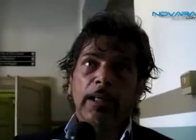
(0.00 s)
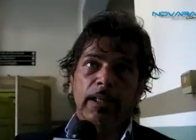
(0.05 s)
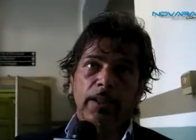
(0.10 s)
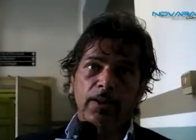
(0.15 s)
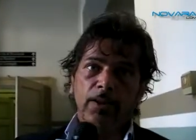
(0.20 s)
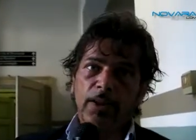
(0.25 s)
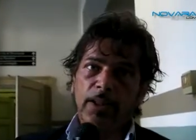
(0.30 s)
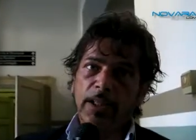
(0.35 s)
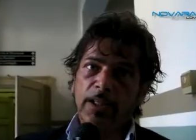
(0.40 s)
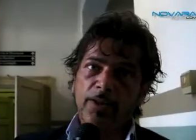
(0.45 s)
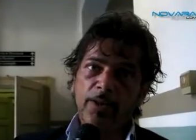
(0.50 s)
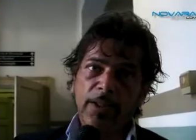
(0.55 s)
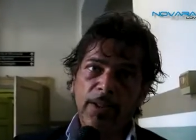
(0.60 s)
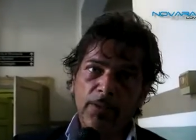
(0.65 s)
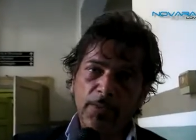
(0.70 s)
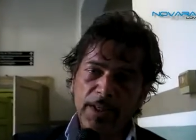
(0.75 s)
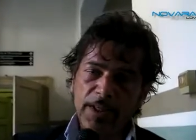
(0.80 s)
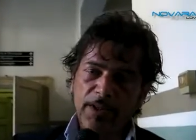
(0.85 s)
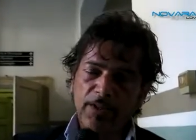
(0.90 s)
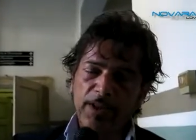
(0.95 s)
Io credo che
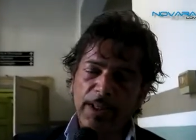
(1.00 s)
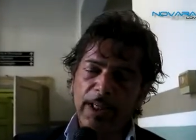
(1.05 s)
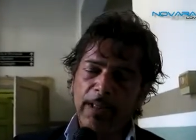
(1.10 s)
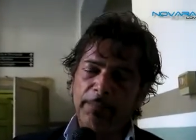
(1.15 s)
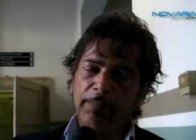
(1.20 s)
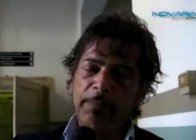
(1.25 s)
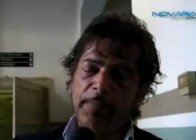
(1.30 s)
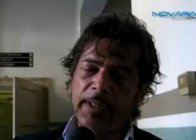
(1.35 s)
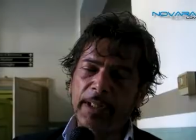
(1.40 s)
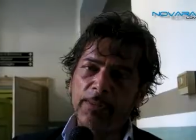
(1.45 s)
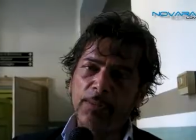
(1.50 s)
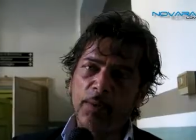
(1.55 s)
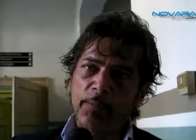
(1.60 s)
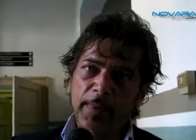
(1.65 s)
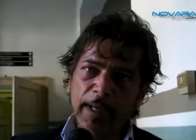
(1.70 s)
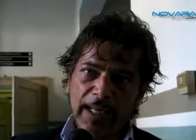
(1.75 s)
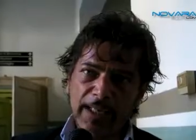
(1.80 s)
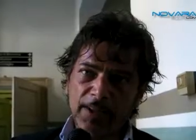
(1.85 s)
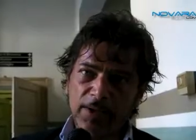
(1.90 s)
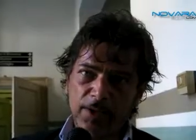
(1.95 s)
questo è il primo
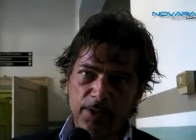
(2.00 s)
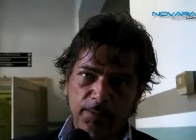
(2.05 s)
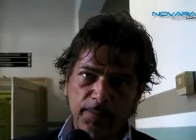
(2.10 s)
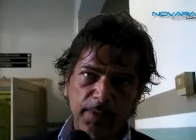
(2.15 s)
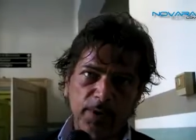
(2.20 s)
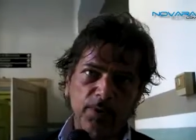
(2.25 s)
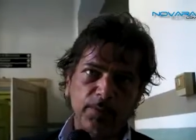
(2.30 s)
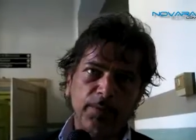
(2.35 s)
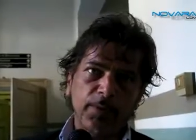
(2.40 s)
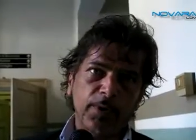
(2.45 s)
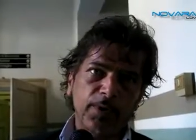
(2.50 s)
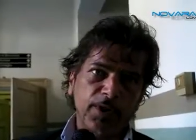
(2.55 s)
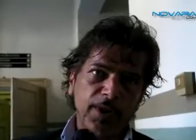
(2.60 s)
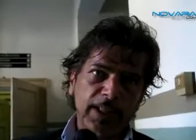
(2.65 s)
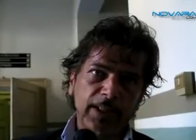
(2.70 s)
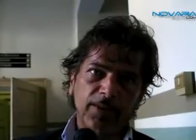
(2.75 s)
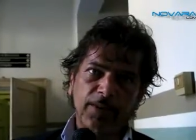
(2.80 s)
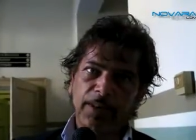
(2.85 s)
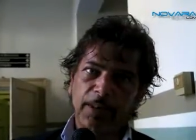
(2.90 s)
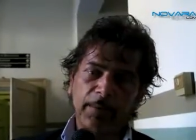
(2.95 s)
passo per un
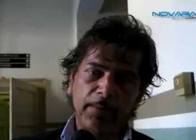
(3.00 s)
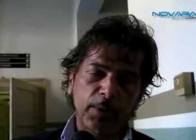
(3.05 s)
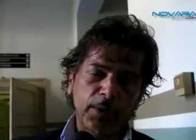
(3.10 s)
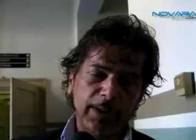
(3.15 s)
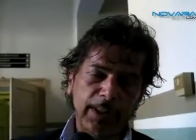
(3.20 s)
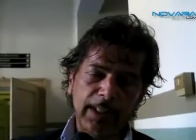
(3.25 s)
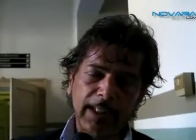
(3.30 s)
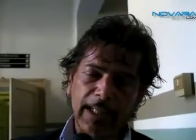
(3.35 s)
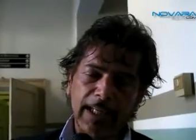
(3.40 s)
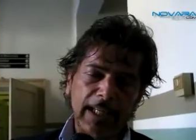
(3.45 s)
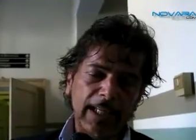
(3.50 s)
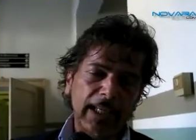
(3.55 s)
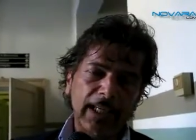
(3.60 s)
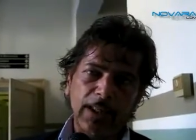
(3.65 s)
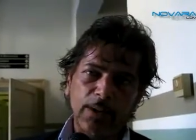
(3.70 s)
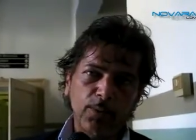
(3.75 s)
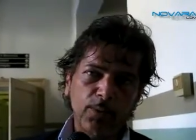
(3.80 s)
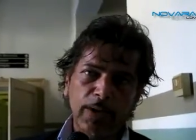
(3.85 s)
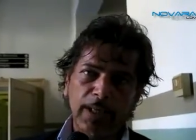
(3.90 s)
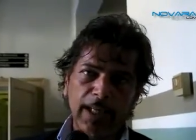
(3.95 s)
progetto che porterà
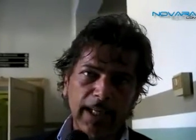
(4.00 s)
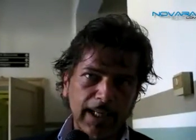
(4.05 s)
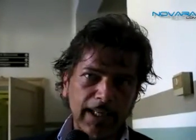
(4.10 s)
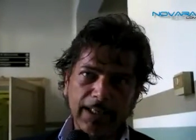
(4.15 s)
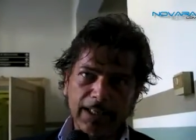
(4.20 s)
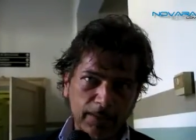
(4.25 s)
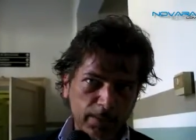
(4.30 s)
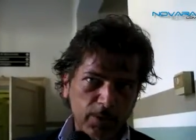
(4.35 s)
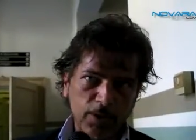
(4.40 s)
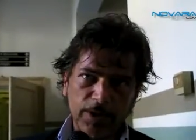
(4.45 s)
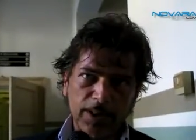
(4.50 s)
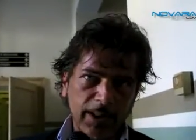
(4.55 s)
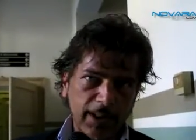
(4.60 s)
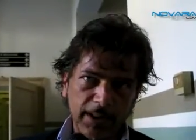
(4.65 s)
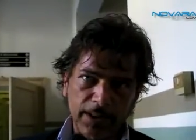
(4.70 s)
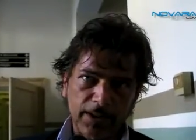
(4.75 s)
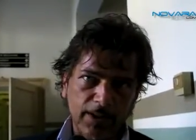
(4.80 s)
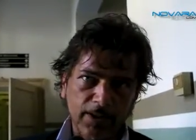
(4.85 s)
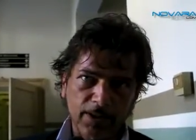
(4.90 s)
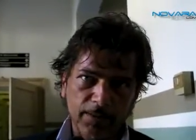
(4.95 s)
alla lunga anche dei posti a
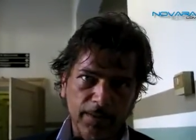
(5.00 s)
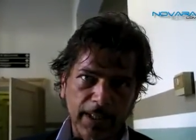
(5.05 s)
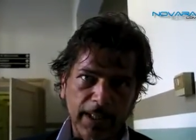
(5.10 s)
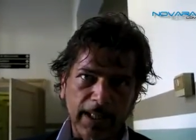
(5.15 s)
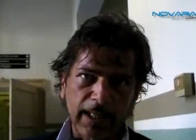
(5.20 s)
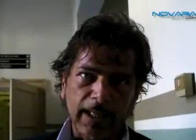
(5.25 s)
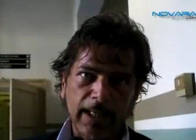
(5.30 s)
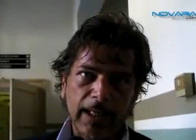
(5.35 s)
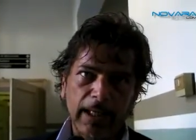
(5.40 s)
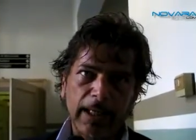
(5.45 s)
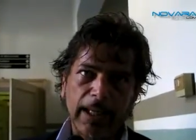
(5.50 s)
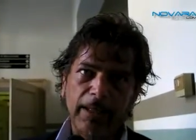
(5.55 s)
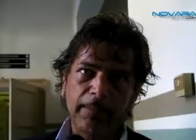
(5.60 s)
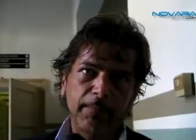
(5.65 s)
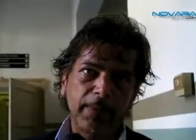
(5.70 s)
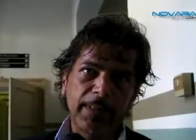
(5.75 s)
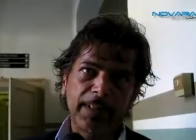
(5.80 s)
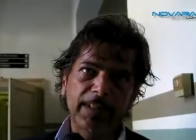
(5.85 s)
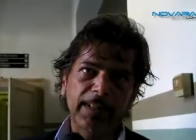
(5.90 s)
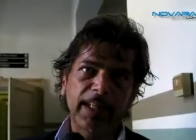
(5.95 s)
rischio, perché è
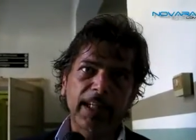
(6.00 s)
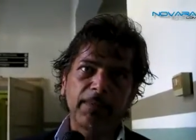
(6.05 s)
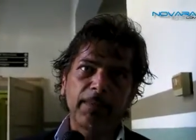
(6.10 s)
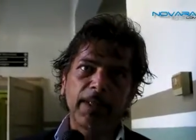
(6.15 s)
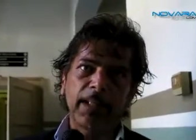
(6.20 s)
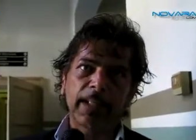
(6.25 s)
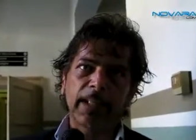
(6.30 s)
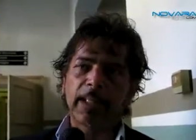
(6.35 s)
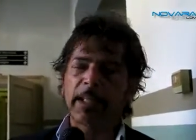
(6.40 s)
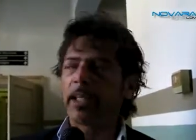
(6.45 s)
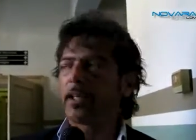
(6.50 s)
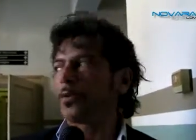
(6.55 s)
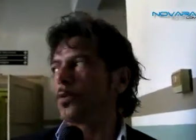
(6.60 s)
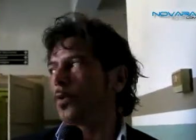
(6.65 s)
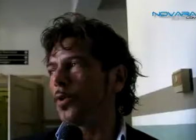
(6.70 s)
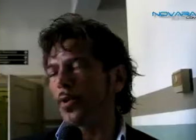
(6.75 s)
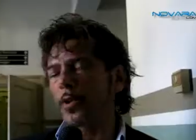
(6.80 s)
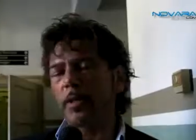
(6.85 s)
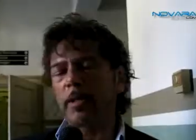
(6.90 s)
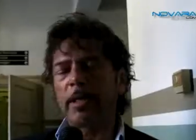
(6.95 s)
impensabile che
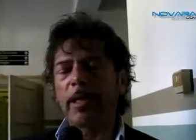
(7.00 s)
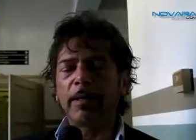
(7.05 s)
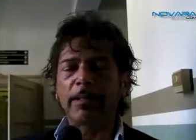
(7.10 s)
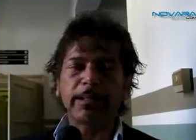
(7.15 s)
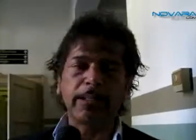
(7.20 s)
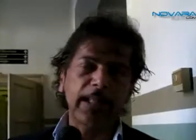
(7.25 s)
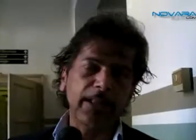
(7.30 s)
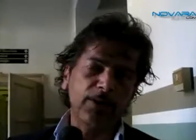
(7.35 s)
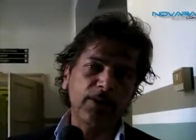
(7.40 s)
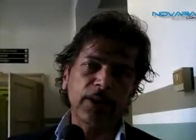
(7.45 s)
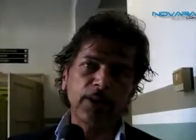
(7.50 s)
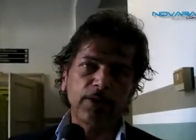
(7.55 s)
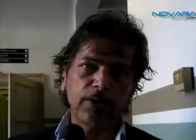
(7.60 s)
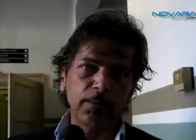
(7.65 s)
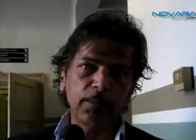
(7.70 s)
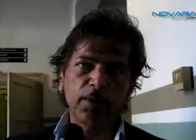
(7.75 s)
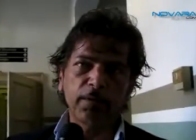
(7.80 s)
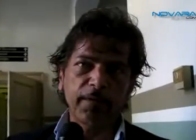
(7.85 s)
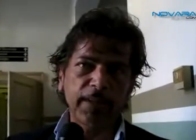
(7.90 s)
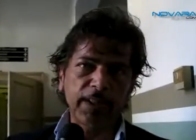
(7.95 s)
quello che hanno detto che
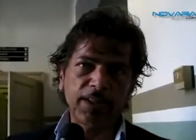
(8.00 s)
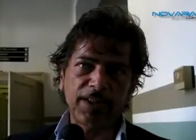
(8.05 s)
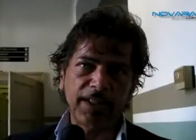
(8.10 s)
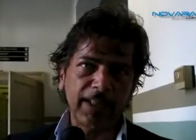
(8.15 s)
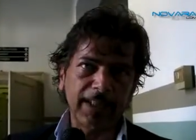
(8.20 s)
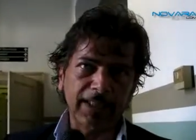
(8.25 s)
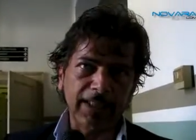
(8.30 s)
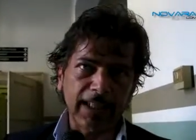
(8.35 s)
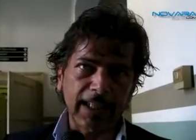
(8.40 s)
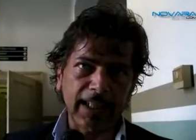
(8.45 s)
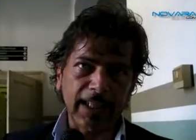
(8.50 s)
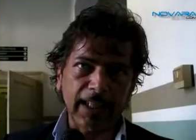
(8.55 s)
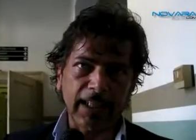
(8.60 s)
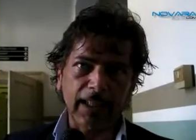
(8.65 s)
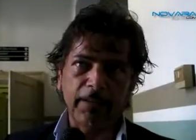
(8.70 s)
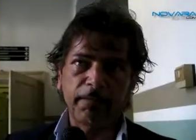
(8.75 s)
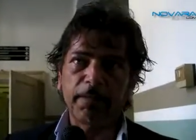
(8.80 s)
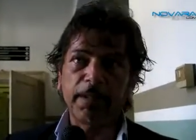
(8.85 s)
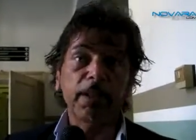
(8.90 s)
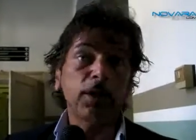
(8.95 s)
dovrebbero farci
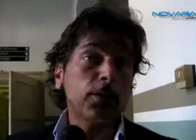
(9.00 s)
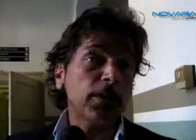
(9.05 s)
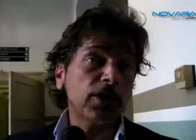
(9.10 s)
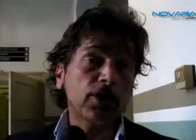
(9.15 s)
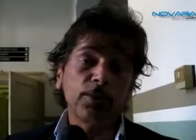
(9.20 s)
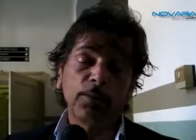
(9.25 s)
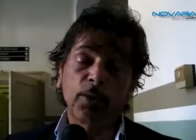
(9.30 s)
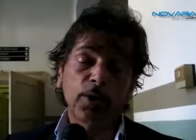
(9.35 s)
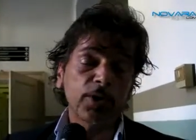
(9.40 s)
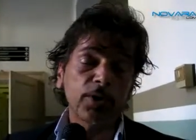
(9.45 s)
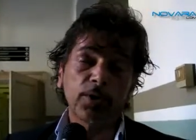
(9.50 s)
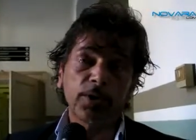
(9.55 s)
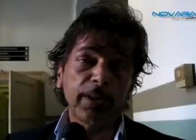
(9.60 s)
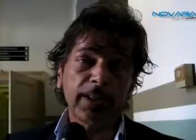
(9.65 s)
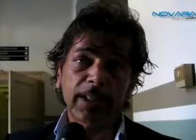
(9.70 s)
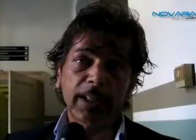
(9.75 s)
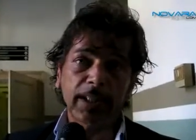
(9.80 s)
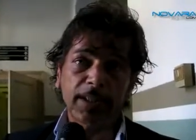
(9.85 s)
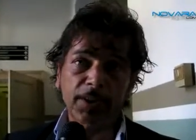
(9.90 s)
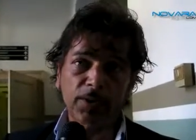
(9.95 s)
rientrare, in questo modo non
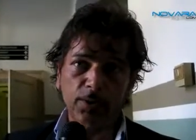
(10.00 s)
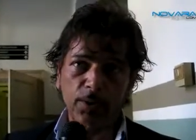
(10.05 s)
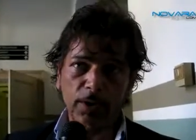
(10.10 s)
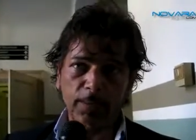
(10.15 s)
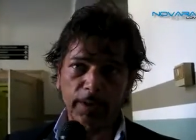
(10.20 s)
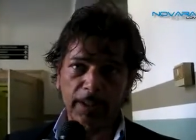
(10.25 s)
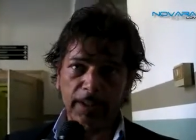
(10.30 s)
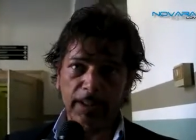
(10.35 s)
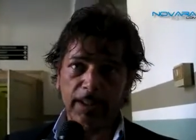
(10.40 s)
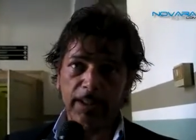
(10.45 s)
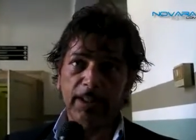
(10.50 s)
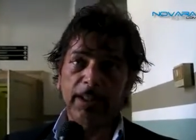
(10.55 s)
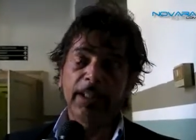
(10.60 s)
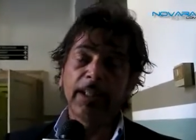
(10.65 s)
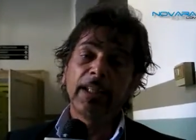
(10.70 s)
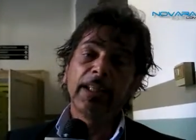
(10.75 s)
entrerà sicuramente.